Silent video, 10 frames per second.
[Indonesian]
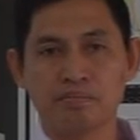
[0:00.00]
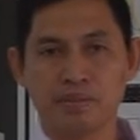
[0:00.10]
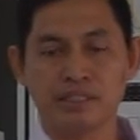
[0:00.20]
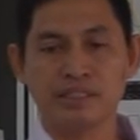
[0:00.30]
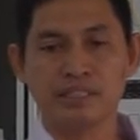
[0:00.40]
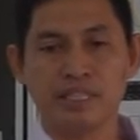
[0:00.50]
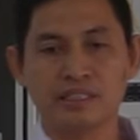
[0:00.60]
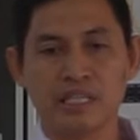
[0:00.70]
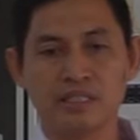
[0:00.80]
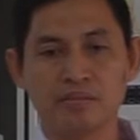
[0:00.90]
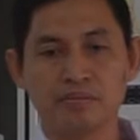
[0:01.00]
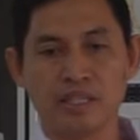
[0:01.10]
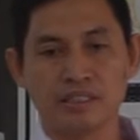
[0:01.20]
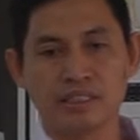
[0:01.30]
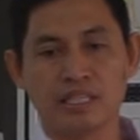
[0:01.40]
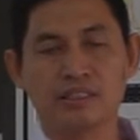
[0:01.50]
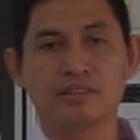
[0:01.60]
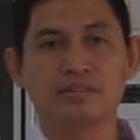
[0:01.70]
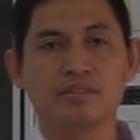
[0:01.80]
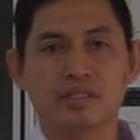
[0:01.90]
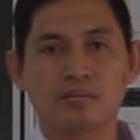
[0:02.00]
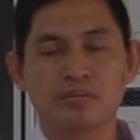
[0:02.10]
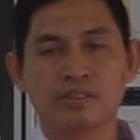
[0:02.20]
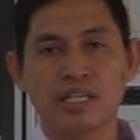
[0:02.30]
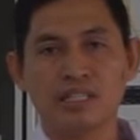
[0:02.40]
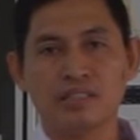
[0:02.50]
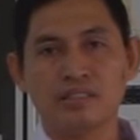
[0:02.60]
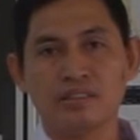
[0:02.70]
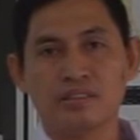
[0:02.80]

pendidikan dan pelatihan. Kemudian